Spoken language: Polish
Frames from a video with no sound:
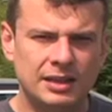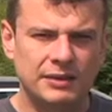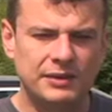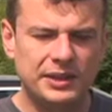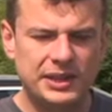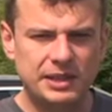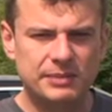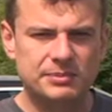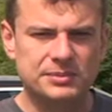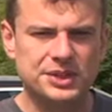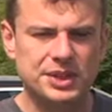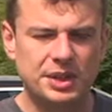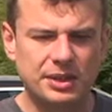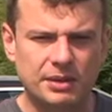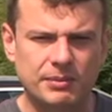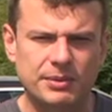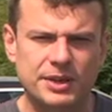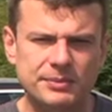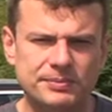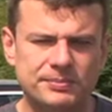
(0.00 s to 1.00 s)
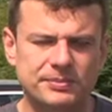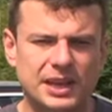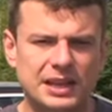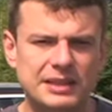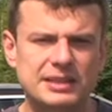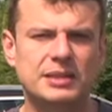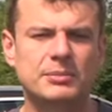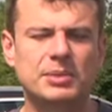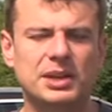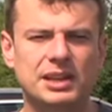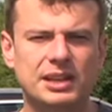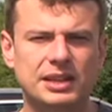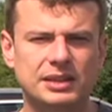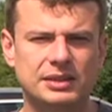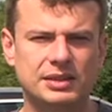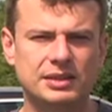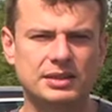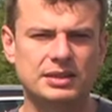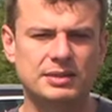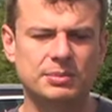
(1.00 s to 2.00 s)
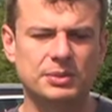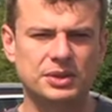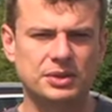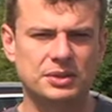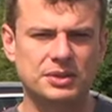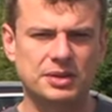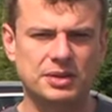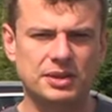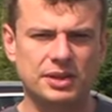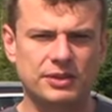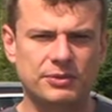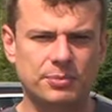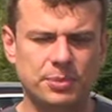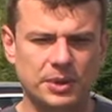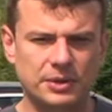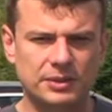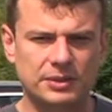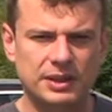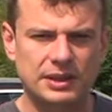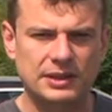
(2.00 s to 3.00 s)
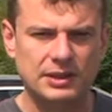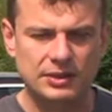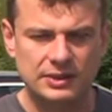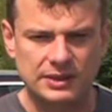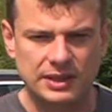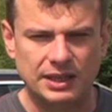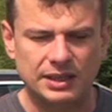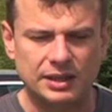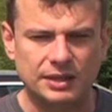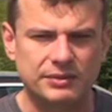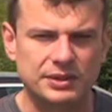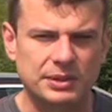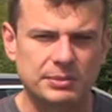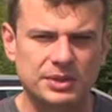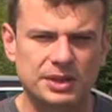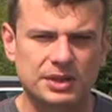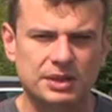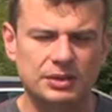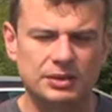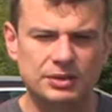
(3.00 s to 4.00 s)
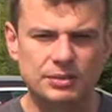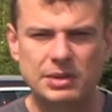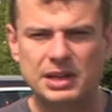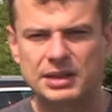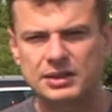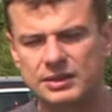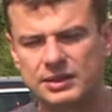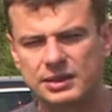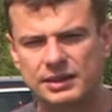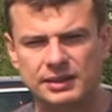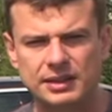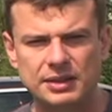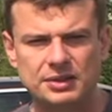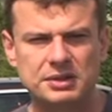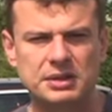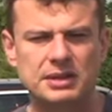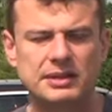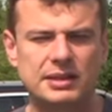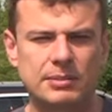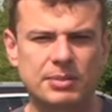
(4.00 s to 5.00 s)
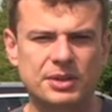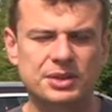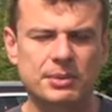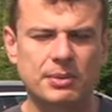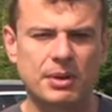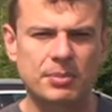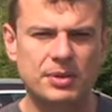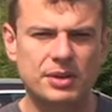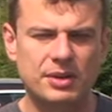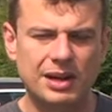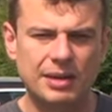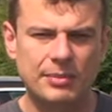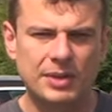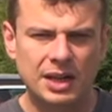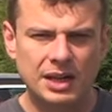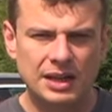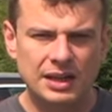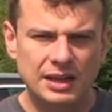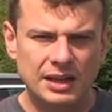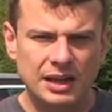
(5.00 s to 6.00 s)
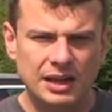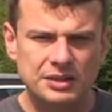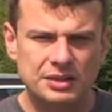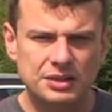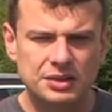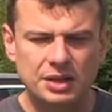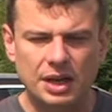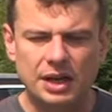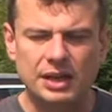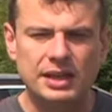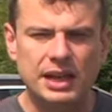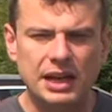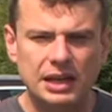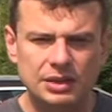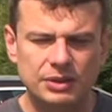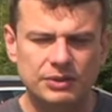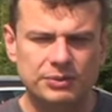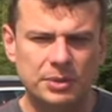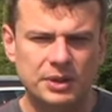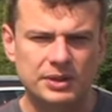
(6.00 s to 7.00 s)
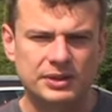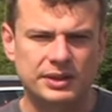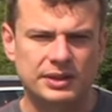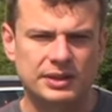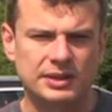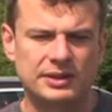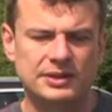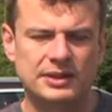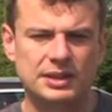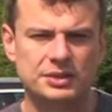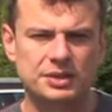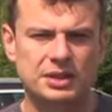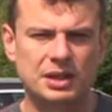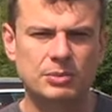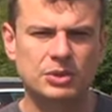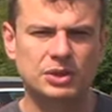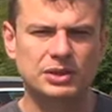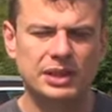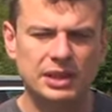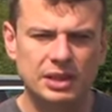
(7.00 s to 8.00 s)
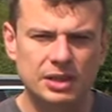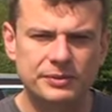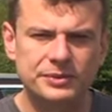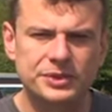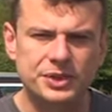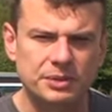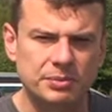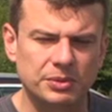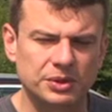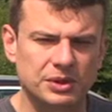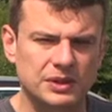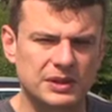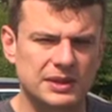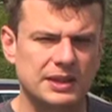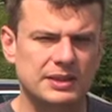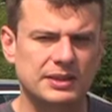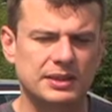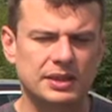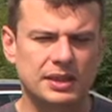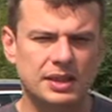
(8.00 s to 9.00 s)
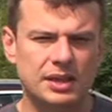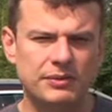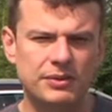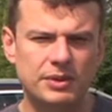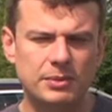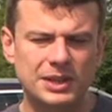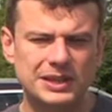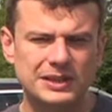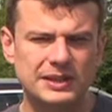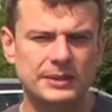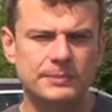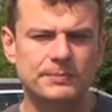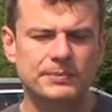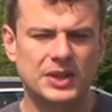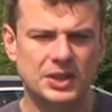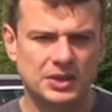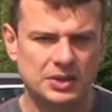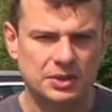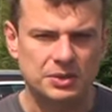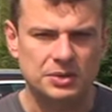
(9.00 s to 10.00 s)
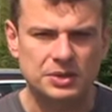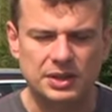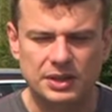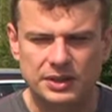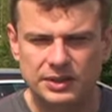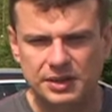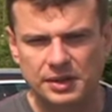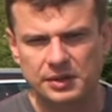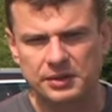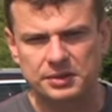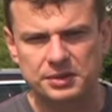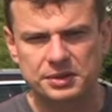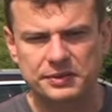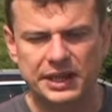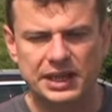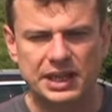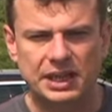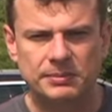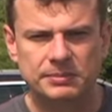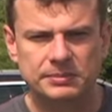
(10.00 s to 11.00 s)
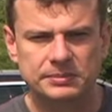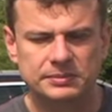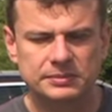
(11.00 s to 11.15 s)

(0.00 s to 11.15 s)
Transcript: Witam, dzień dobry. Jacek Balkan, to jest Motodziennik w piątek, ostatni w tym tygodniu. Bardzo serdecznie zapraszam na program. A dzisiaj, jak to w piątek, zaczynamy od najnowszych motoryzacyjnych informacji z różnych stron świata.